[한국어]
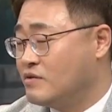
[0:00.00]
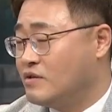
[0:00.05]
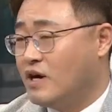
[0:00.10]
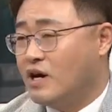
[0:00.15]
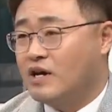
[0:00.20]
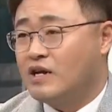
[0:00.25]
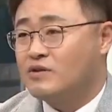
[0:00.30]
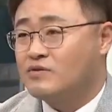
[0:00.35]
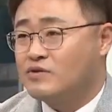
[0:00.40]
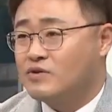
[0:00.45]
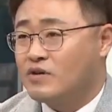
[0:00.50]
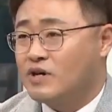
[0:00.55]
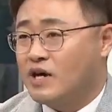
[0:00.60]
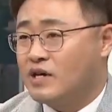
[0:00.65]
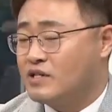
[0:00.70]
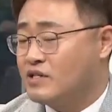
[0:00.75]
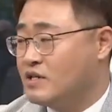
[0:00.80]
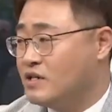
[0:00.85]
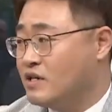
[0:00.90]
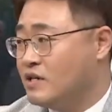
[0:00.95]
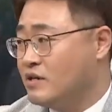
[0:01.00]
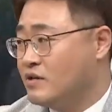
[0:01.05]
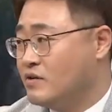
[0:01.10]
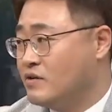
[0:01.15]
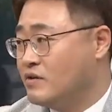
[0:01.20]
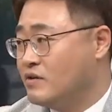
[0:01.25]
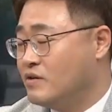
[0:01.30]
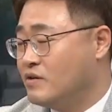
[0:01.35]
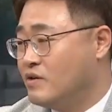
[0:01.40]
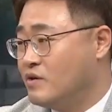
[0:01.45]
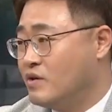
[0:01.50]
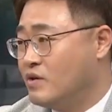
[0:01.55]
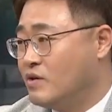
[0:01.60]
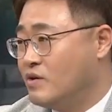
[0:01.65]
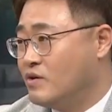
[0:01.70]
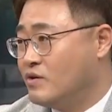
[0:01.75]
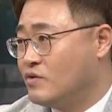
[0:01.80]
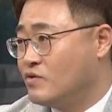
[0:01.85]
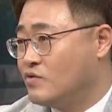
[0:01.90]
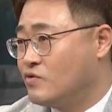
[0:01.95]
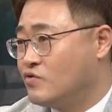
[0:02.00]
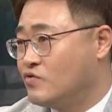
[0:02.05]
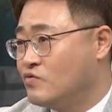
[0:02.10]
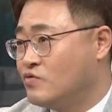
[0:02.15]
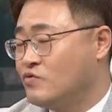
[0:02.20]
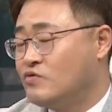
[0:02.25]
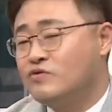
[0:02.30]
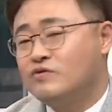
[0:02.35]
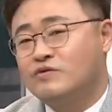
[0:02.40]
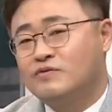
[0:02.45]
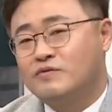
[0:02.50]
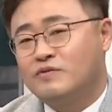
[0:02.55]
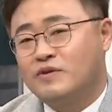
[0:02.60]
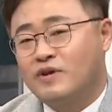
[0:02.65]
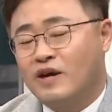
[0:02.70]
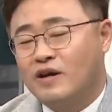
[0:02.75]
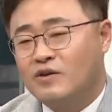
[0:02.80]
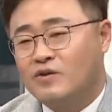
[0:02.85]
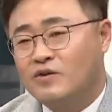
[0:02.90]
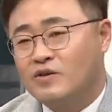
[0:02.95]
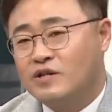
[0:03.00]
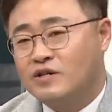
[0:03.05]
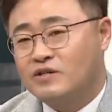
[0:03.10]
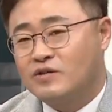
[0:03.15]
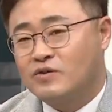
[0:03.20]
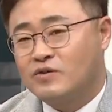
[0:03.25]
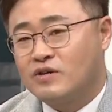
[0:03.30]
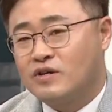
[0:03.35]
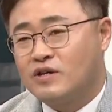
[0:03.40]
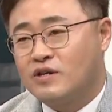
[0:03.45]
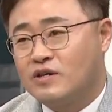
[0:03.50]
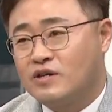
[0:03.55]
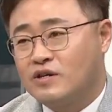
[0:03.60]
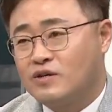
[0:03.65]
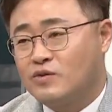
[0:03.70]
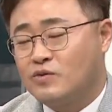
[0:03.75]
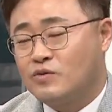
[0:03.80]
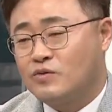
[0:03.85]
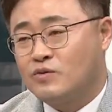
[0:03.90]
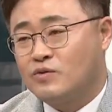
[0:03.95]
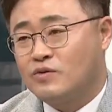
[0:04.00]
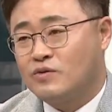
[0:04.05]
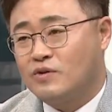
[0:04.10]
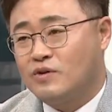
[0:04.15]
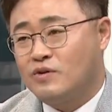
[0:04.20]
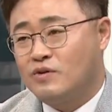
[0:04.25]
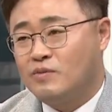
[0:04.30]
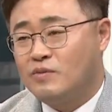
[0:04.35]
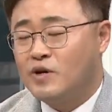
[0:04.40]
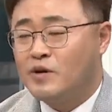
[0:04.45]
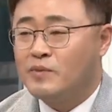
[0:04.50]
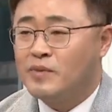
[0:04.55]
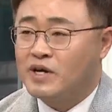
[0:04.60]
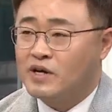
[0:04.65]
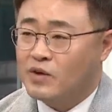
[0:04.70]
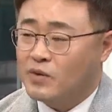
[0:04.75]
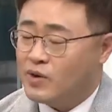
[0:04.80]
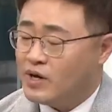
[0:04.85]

그 아나운서가 아니잖아요. 중국 앵커가 저렇게 얘기해도 어마어마하게